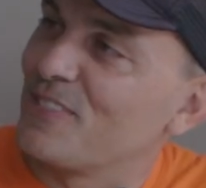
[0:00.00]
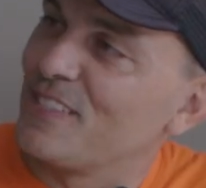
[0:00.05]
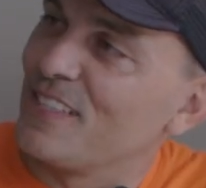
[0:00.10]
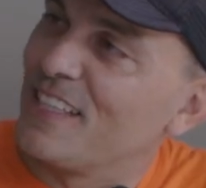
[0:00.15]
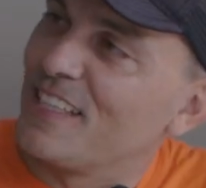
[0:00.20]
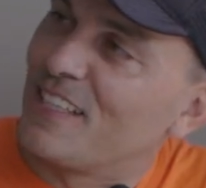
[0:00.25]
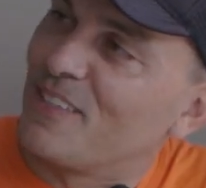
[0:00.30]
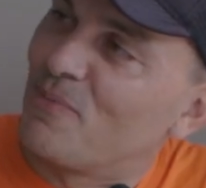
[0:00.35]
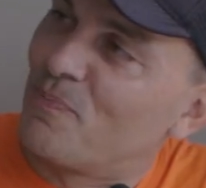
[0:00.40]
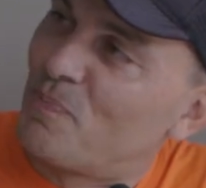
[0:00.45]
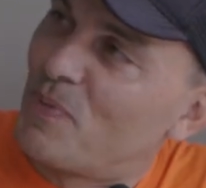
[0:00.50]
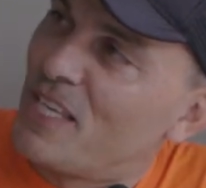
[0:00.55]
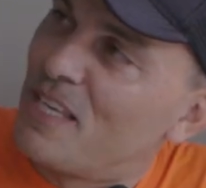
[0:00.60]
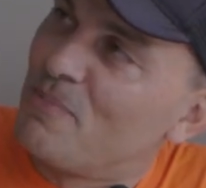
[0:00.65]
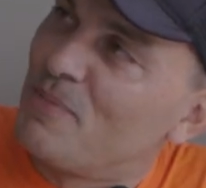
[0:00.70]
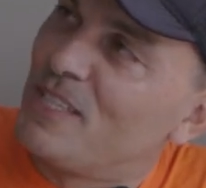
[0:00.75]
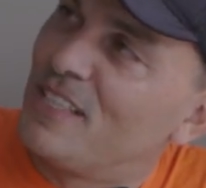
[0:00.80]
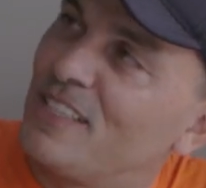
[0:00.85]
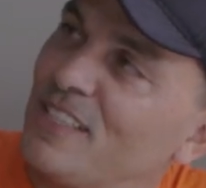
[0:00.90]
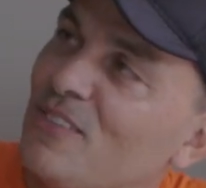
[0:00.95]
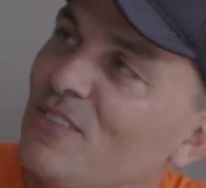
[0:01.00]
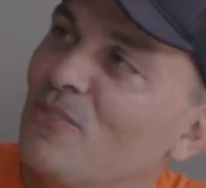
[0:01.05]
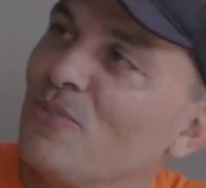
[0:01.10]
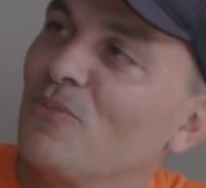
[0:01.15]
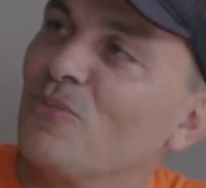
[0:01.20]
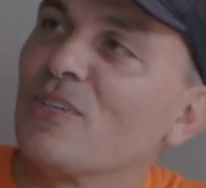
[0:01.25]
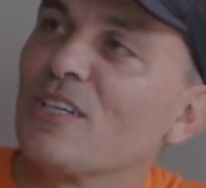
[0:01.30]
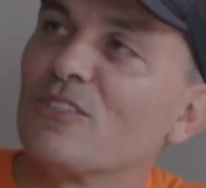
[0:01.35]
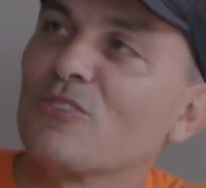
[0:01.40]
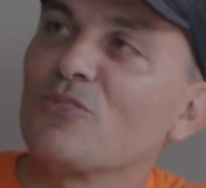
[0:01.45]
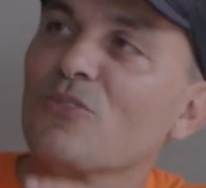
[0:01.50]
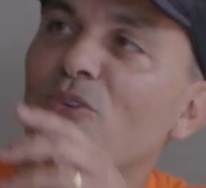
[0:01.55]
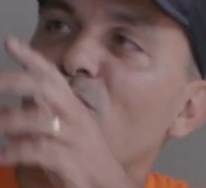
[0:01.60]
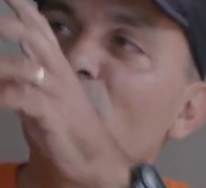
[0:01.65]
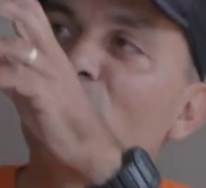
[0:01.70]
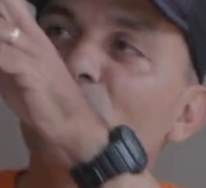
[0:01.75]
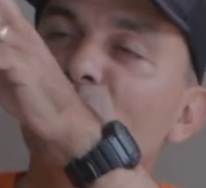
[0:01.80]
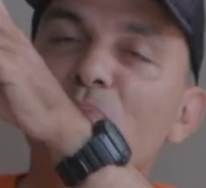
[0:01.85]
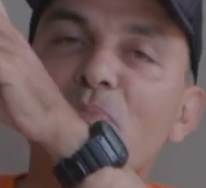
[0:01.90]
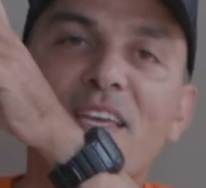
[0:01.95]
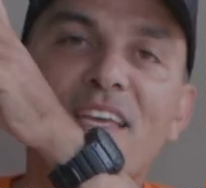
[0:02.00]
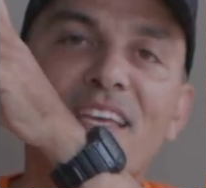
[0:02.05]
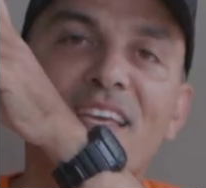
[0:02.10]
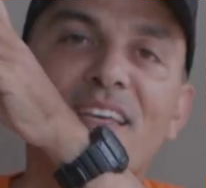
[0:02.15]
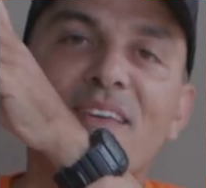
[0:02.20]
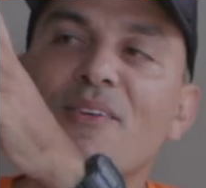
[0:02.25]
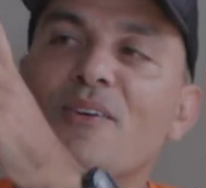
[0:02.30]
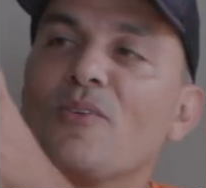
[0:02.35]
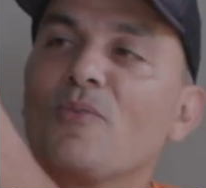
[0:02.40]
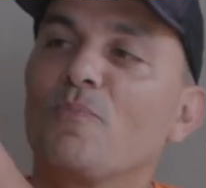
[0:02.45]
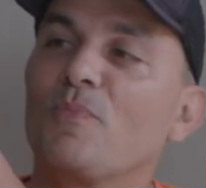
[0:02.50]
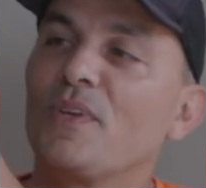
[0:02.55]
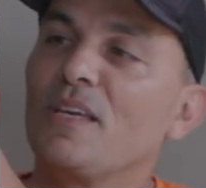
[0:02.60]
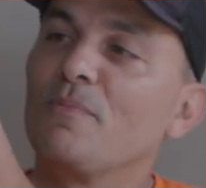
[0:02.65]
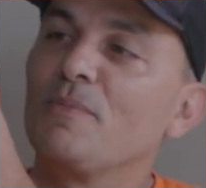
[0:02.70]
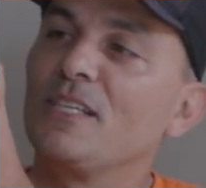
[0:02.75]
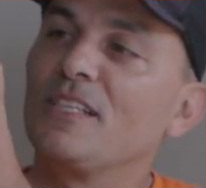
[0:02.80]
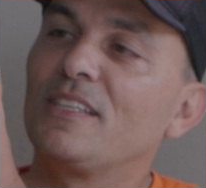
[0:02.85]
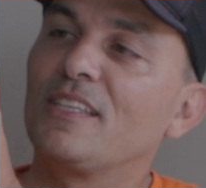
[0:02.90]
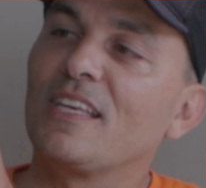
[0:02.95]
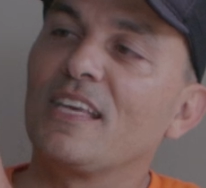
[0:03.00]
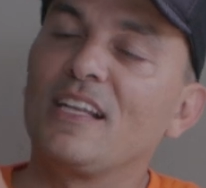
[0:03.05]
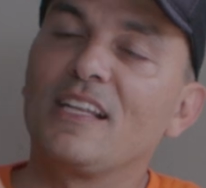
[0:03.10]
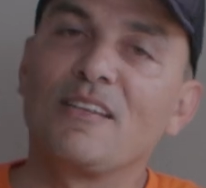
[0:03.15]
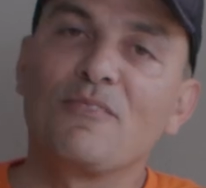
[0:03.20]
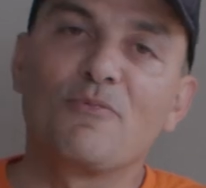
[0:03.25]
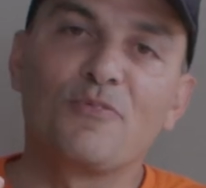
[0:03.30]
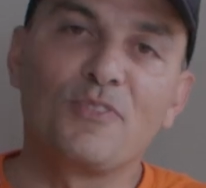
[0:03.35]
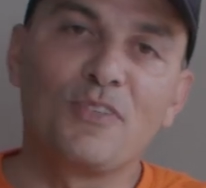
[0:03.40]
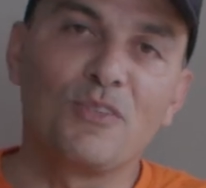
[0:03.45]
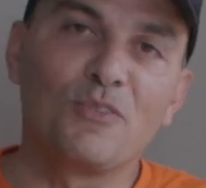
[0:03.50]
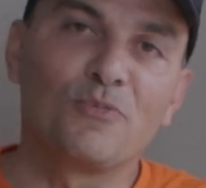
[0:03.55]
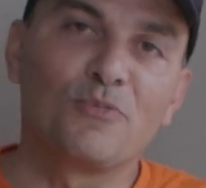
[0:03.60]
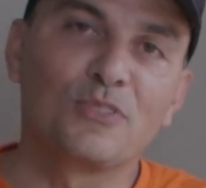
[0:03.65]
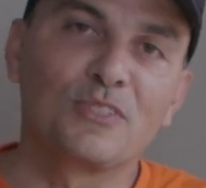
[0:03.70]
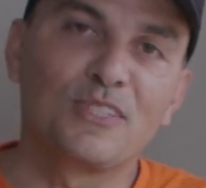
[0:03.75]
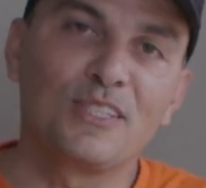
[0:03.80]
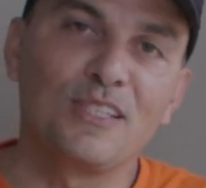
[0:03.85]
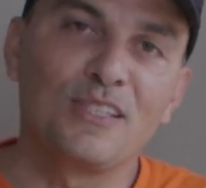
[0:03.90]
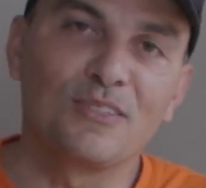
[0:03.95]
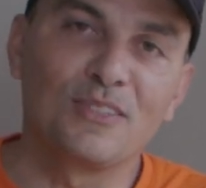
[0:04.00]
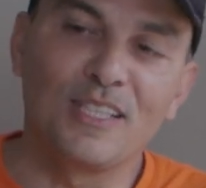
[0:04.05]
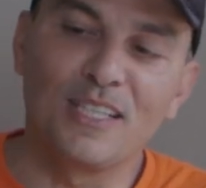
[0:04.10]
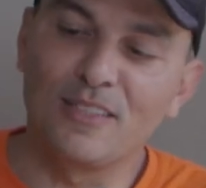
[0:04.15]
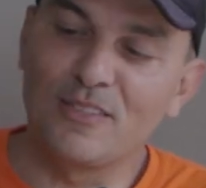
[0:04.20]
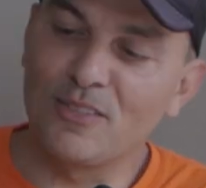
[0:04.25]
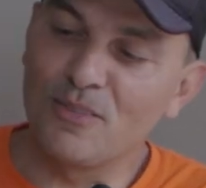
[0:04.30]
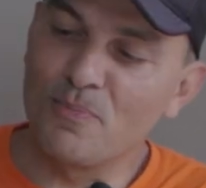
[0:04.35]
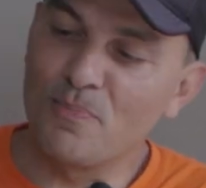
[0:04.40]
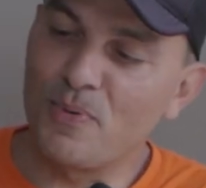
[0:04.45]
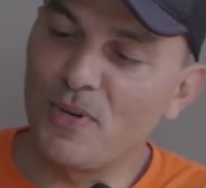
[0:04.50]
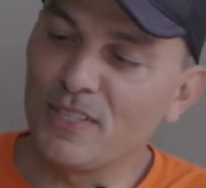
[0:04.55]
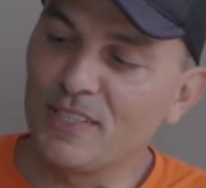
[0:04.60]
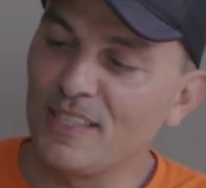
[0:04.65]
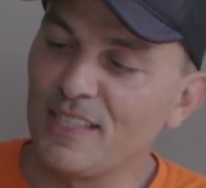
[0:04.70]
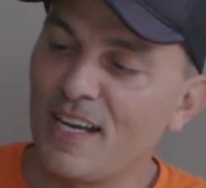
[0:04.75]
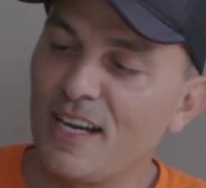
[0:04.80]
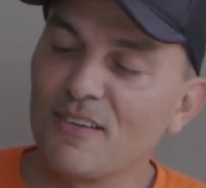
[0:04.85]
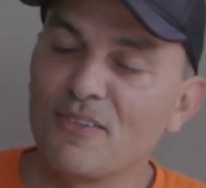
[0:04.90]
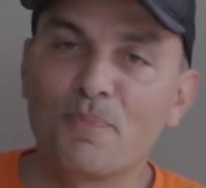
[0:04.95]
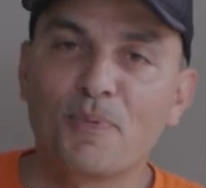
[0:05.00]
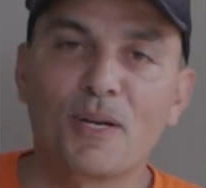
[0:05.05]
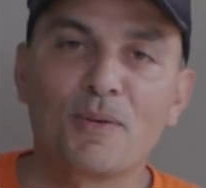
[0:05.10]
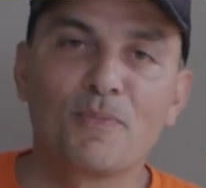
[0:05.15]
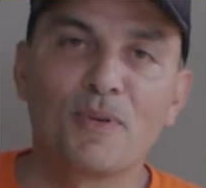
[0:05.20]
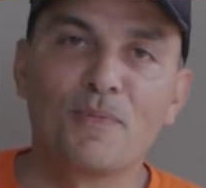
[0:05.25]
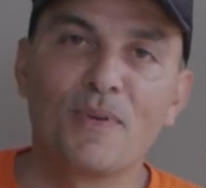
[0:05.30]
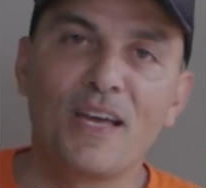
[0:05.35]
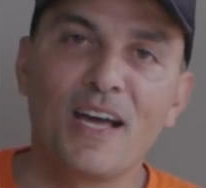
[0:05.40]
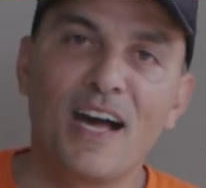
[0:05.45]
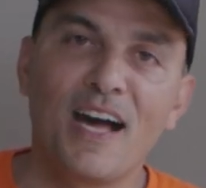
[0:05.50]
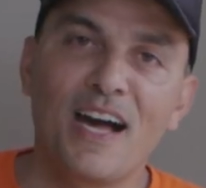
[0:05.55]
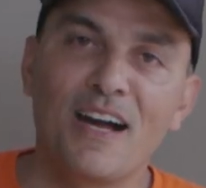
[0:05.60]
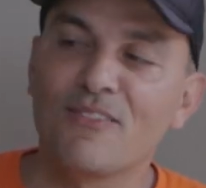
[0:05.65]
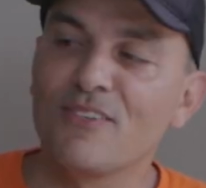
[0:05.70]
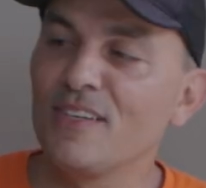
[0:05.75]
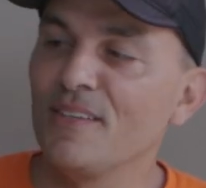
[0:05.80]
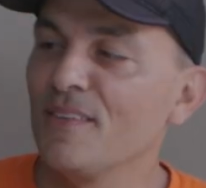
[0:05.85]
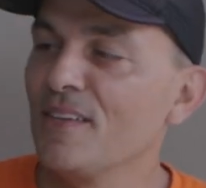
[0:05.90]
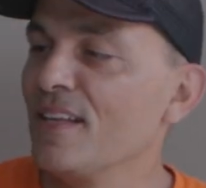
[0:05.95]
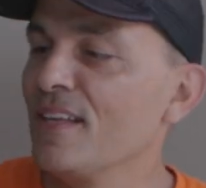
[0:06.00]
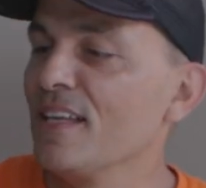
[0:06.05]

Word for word: focinheira permite o cachorro comer, permite que ele enfie o focinho dentro de um pote d'água para beber água.